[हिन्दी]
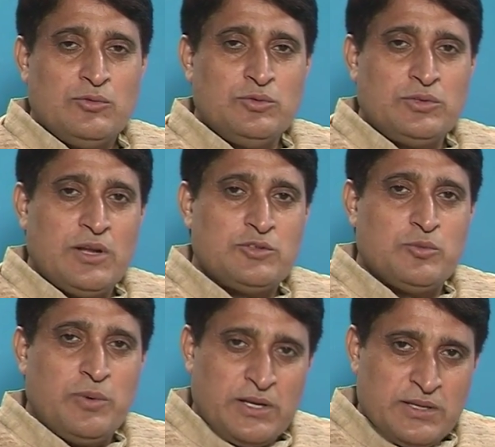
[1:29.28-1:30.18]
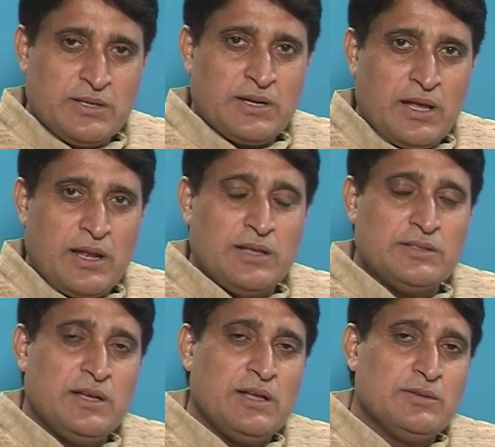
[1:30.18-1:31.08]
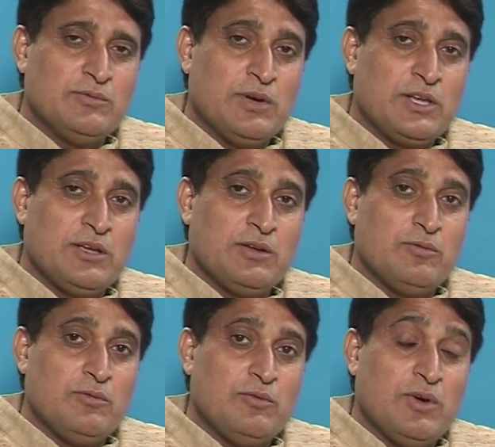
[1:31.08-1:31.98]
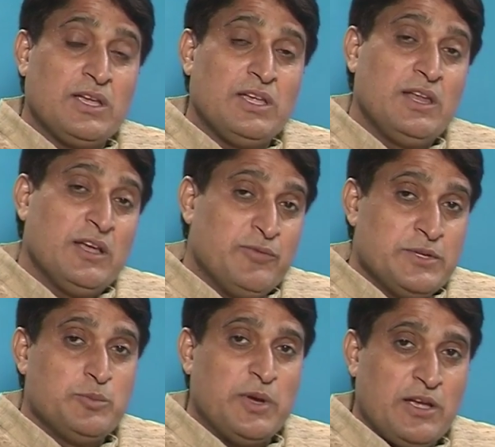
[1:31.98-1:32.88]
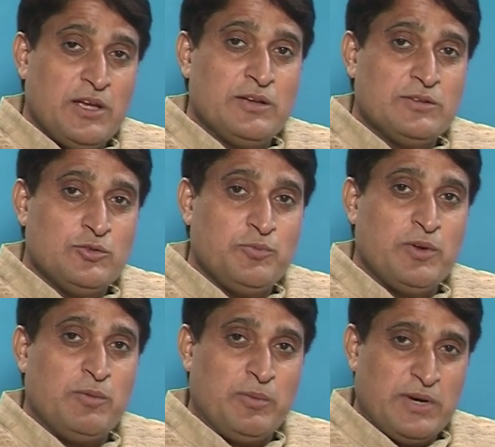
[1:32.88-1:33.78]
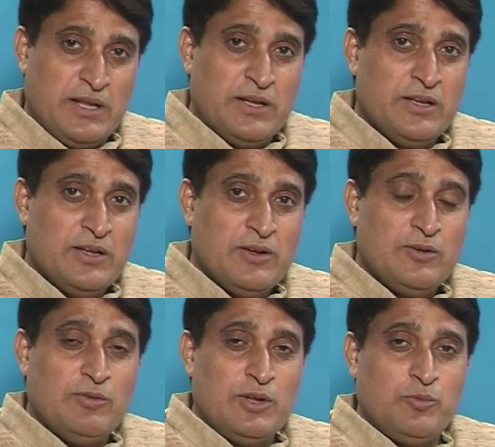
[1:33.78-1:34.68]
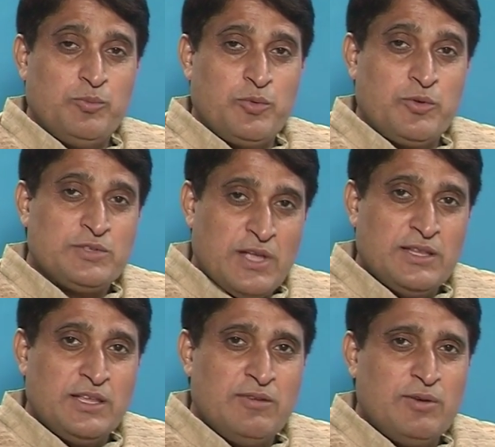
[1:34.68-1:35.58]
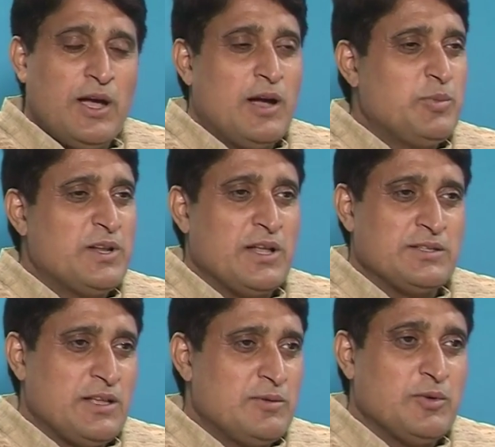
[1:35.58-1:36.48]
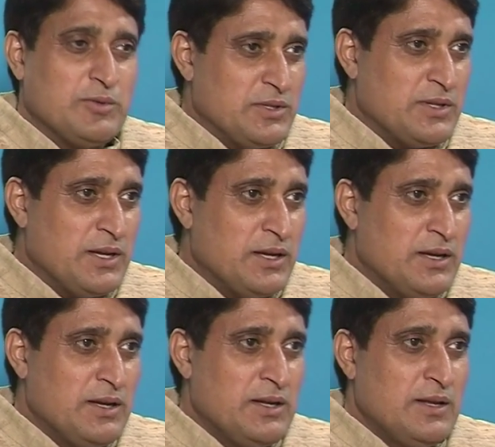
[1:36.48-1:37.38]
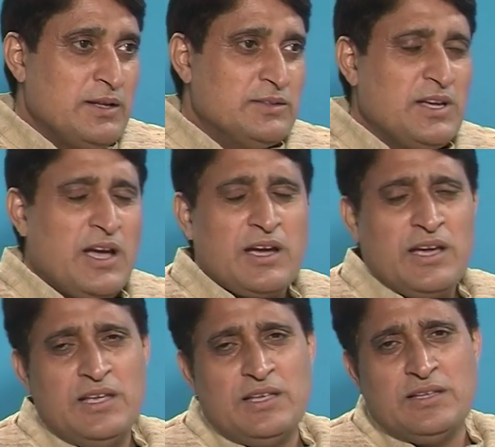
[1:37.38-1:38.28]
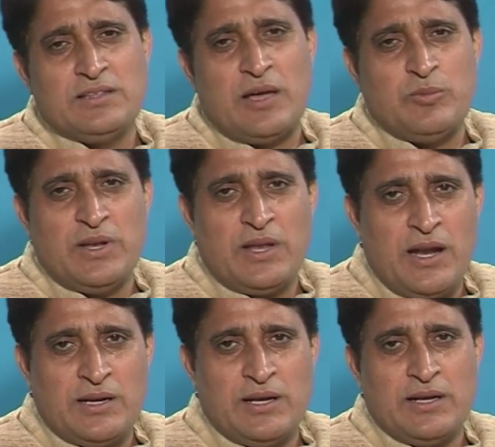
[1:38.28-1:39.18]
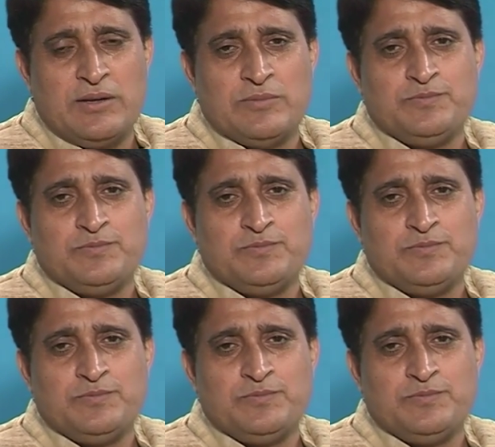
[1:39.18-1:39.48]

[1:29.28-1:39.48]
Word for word: दूसरा सुबह की सरकार की वहाँ की लैंग्वेज में जो फिल्म बनाए वहाँ प्रोत्साहन दे वहाँ अपना राजस्थान में घूम दे जहाँ कई तमिलनाडु है